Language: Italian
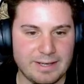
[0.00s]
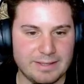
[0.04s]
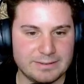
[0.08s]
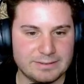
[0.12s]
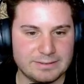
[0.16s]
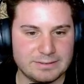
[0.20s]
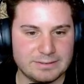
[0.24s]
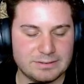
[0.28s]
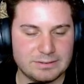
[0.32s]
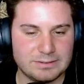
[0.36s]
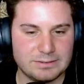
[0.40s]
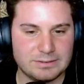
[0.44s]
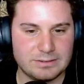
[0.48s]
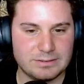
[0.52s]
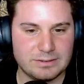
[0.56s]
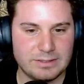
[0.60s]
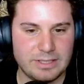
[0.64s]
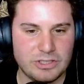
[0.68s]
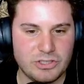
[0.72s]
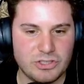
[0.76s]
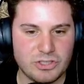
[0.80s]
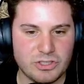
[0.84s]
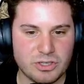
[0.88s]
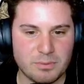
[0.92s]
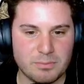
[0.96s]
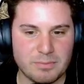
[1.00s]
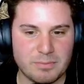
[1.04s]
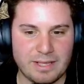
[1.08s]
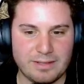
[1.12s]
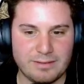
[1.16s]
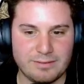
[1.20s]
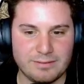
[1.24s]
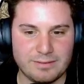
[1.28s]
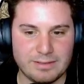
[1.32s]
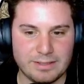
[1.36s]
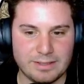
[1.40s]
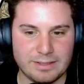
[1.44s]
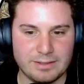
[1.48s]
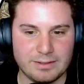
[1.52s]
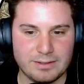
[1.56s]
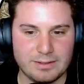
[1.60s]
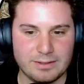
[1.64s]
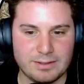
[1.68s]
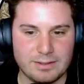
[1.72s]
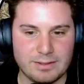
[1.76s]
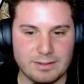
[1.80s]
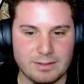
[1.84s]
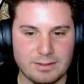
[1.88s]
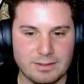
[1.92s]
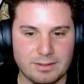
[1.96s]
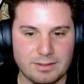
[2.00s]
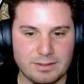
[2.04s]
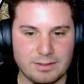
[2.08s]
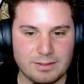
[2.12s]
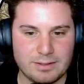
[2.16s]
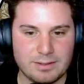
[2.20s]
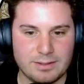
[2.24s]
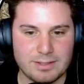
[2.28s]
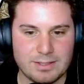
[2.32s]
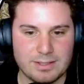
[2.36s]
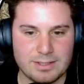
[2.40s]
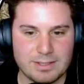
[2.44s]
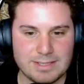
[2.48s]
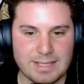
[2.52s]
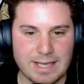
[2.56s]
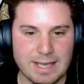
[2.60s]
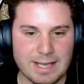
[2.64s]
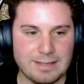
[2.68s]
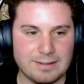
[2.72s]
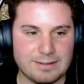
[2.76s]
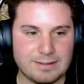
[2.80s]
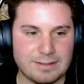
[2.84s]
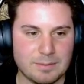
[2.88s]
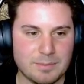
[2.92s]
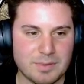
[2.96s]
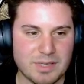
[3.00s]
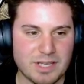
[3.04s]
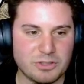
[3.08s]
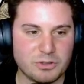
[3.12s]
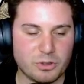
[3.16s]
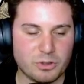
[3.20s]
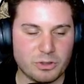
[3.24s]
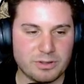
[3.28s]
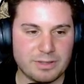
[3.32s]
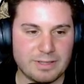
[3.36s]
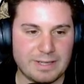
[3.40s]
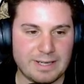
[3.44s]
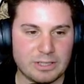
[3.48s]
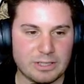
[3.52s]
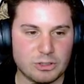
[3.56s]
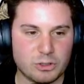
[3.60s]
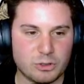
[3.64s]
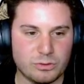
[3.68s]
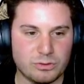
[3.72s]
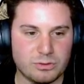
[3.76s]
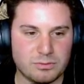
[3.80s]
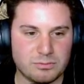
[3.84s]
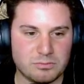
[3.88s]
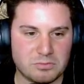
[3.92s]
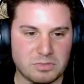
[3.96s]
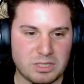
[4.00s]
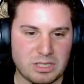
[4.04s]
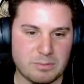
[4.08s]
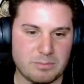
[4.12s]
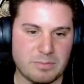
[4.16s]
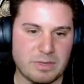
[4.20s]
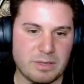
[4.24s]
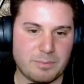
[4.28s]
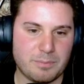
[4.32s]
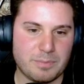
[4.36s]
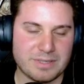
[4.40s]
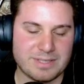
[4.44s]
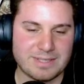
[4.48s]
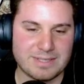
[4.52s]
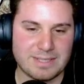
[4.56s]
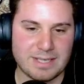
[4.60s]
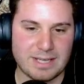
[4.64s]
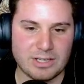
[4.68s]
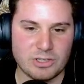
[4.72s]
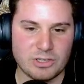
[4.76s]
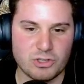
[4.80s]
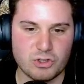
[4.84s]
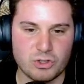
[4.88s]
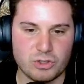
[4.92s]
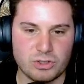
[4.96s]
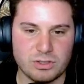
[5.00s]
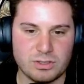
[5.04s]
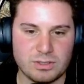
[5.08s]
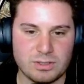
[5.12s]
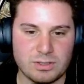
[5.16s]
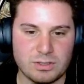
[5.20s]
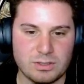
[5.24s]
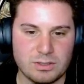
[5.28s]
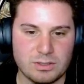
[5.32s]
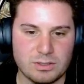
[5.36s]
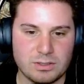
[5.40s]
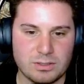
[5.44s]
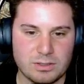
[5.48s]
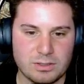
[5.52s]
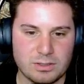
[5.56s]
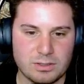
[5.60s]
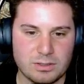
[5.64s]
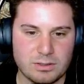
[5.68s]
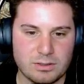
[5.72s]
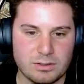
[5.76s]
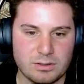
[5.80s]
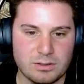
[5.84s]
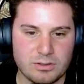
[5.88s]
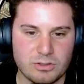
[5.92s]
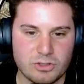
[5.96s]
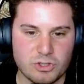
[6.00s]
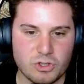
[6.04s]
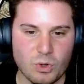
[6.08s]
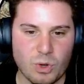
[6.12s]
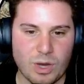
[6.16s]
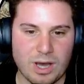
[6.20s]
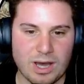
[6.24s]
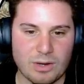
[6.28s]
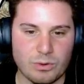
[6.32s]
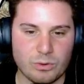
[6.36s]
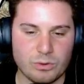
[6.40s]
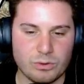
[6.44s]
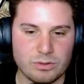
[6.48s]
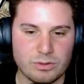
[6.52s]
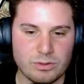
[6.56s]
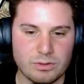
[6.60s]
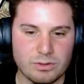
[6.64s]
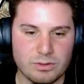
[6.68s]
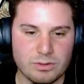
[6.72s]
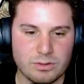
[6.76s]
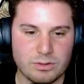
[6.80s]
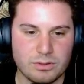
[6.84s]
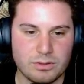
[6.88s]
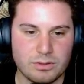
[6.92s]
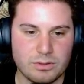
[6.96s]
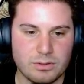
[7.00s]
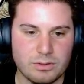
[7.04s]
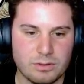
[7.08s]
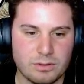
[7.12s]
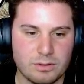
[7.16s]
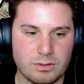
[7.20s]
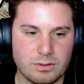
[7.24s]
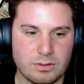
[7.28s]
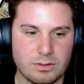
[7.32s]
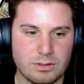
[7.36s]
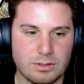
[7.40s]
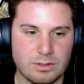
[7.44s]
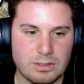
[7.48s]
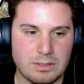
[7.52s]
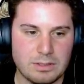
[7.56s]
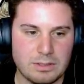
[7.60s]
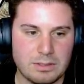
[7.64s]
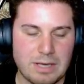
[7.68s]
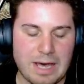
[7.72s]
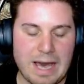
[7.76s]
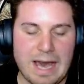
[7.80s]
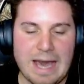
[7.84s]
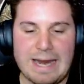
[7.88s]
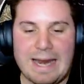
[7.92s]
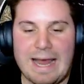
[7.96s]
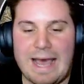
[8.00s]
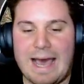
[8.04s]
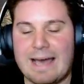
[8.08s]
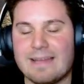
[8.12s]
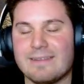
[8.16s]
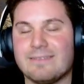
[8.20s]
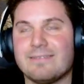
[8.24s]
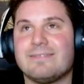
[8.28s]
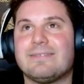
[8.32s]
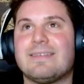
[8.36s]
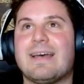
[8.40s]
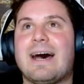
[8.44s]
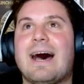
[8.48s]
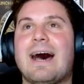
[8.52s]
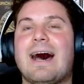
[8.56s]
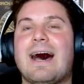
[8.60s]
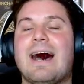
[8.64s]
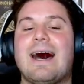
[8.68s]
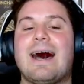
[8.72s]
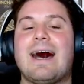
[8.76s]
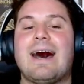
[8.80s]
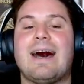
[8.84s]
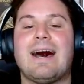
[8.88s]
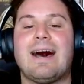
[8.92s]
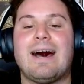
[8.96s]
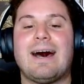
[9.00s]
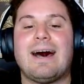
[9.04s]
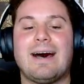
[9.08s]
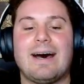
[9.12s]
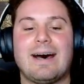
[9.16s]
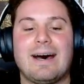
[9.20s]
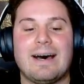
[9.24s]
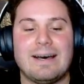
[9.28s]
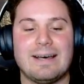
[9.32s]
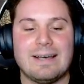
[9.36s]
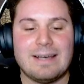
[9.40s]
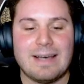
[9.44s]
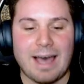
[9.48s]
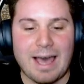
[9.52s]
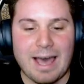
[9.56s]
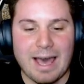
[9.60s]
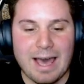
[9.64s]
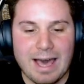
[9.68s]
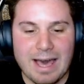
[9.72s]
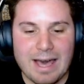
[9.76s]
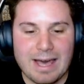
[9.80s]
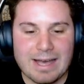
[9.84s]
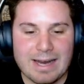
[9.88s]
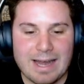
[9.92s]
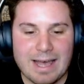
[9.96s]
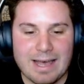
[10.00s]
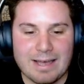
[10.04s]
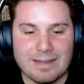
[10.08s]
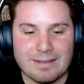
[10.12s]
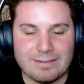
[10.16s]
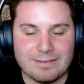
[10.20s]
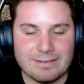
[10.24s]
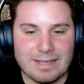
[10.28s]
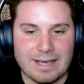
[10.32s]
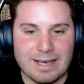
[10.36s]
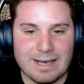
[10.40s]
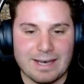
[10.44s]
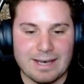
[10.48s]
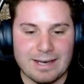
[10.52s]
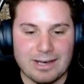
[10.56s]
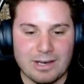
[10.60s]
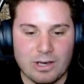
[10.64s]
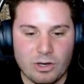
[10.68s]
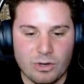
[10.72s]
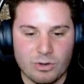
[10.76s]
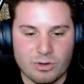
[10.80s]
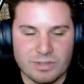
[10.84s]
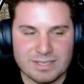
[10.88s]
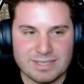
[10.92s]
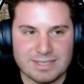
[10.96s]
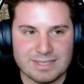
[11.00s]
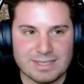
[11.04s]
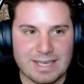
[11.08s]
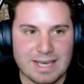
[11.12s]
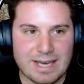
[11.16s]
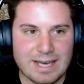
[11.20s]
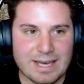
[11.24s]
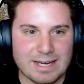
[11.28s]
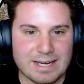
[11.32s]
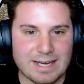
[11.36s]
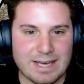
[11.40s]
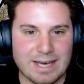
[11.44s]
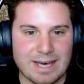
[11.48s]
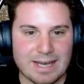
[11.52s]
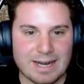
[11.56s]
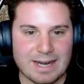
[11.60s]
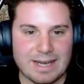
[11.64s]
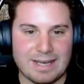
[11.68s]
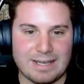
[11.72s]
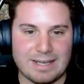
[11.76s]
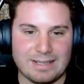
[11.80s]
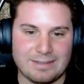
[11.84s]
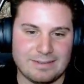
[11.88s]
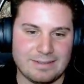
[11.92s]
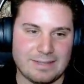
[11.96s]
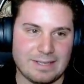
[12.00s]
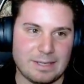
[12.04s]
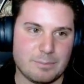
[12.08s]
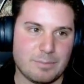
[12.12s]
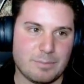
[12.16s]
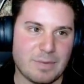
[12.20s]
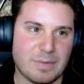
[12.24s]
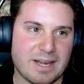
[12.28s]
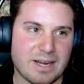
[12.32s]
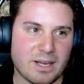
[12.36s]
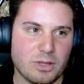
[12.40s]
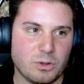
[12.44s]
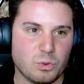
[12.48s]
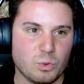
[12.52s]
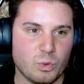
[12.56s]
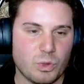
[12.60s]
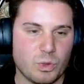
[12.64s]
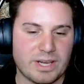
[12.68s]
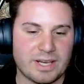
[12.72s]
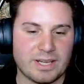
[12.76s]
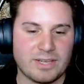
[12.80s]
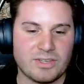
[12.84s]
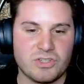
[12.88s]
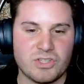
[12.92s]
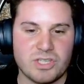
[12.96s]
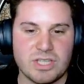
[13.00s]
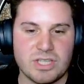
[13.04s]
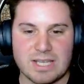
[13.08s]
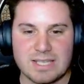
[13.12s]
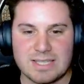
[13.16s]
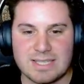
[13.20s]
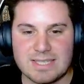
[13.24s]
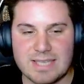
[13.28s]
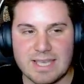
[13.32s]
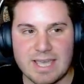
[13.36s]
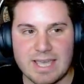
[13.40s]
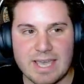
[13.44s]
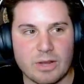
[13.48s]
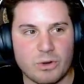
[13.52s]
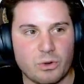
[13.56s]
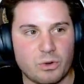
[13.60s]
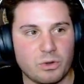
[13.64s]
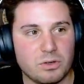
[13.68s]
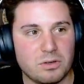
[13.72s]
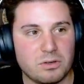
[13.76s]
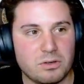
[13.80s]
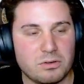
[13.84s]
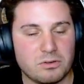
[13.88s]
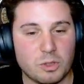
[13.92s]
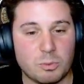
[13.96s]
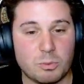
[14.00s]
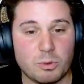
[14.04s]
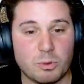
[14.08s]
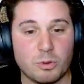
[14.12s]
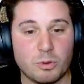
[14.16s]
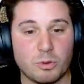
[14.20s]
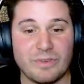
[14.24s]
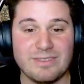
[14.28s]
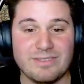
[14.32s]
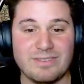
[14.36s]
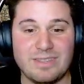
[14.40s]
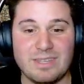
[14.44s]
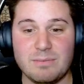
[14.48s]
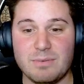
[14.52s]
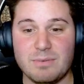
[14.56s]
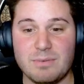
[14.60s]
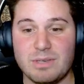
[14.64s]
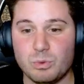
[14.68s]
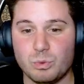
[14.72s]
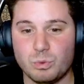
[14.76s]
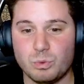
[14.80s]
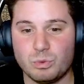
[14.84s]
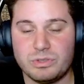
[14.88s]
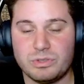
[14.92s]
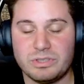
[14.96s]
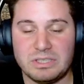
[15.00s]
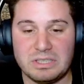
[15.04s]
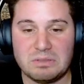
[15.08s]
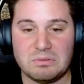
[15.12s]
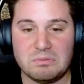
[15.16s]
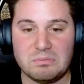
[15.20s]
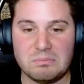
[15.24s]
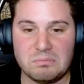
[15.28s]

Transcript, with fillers: eh? Leggermente. Selt, appena tornato. Che bel passaggio. Joao. Aranda! Aranda, Oscar Aranda, Bari 2, Regina 0, dopo 20 minuti.